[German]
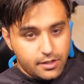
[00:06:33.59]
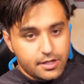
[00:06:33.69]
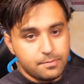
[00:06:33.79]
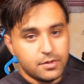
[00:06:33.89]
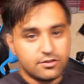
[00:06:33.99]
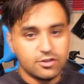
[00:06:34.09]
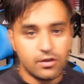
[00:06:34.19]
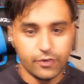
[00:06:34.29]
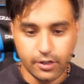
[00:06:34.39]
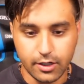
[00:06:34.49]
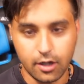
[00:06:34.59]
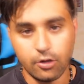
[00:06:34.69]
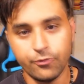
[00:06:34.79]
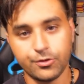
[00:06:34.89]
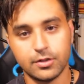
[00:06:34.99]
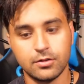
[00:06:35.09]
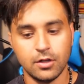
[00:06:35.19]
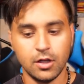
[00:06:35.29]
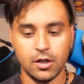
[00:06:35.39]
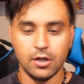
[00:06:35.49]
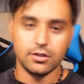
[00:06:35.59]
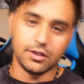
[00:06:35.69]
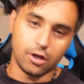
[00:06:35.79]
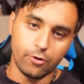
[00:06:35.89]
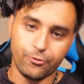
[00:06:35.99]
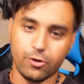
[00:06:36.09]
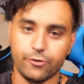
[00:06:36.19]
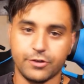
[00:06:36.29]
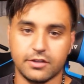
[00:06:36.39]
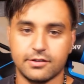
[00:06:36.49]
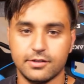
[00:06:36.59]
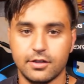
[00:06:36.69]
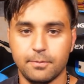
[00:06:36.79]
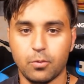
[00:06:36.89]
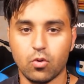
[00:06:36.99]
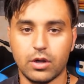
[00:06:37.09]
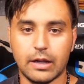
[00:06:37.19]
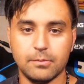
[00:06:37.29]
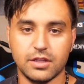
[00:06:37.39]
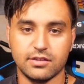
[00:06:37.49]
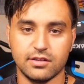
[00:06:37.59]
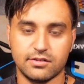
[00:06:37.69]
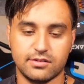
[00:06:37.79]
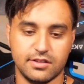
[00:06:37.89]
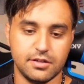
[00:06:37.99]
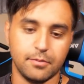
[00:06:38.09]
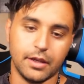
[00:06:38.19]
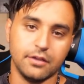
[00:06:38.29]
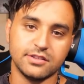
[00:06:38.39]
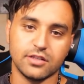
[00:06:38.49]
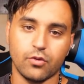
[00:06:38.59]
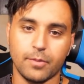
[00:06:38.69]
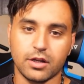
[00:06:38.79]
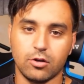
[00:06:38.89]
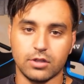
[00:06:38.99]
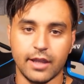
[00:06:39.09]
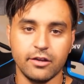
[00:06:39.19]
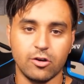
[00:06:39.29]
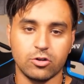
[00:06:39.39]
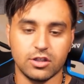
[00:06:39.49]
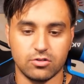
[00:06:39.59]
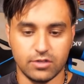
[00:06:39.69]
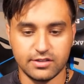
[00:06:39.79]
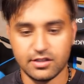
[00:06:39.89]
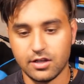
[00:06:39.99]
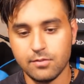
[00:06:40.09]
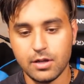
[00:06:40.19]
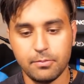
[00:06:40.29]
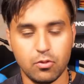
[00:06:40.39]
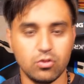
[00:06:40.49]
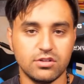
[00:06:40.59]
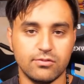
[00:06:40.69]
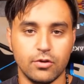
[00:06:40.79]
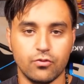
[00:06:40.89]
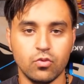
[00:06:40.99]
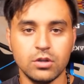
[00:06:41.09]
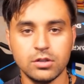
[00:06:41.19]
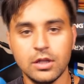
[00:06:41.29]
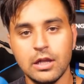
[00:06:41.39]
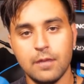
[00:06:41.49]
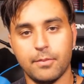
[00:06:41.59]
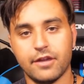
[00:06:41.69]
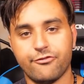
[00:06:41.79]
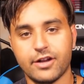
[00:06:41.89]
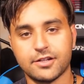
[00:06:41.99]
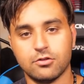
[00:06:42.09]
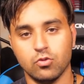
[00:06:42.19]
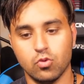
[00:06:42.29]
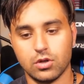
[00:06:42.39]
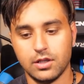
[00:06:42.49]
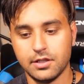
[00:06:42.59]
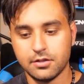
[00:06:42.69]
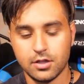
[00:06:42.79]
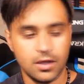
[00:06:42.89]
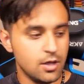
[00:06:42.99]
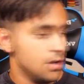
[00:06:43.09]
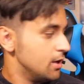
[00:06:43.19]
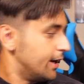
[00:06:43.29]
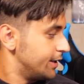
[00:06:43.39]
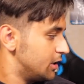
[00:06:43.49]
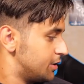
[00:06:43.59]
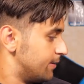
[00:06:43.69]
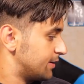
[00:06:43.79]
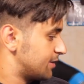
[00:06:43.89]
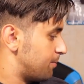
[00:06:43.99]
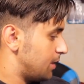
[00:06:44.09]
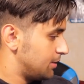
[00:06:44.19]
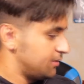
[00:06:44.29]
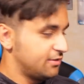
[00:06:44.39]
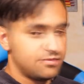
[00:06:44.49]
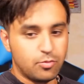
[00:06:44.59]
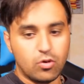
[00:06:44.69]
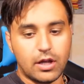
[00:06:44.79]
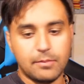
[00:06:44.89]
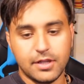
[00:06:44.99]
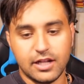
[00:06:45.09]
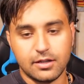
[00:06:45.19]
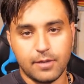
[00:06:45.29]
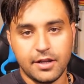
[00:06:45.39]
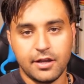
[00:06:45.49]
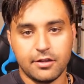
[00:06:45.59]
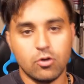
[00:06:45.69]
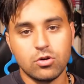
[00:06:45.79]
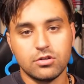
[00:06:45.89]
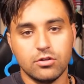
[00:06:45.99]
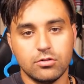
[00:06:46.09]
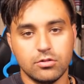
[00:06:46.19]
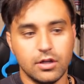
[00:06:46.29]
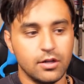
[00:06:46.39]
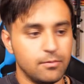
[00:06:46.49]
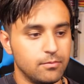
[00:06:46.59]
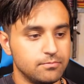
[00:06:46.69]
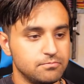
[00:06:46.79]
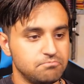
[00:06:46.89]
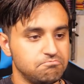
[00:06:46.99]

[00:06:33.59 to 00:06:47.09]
Ich habe mir einen Server gekauft. Darauf läuft jetzt äh, ein Programm, das jetzt sich in meinen Instagram-Account eingeloggt hat und das dann immer Punkt 12 Uhr meine Fakten hochlädt. Eigentlich war es geplant, dieses Programm der Allgemeinheit auch ähm,